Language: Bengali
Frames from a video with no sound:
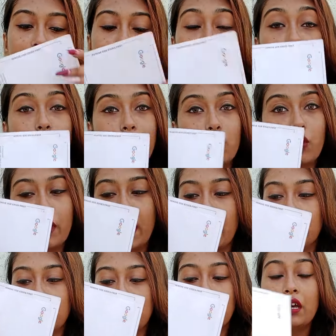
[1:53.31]
এর ভেতরে
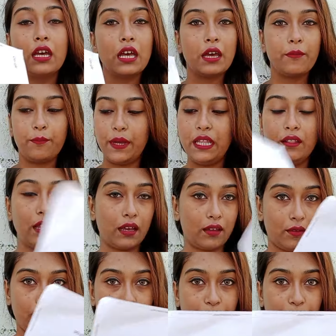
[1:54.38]
একটা পিন থাকে